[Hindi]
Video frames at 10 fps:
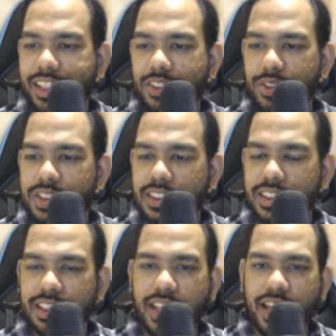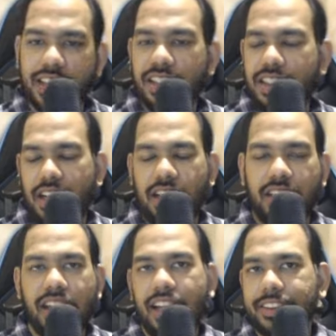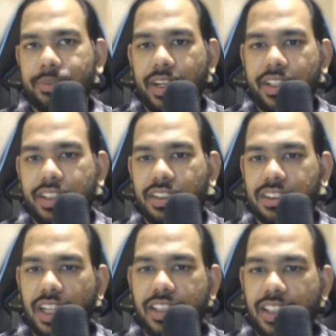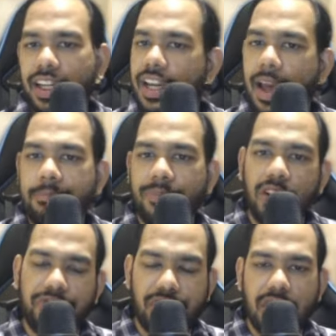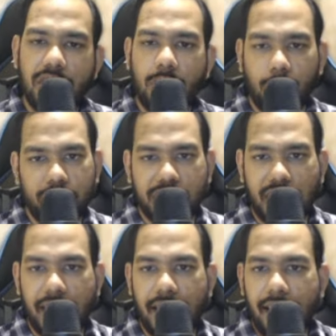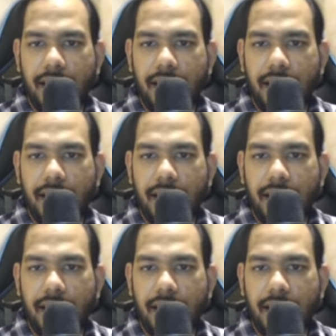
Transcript: एक दो सेशन के अंदर टिल एक्सपायरी तक शायद ये गैप फिल हो जाए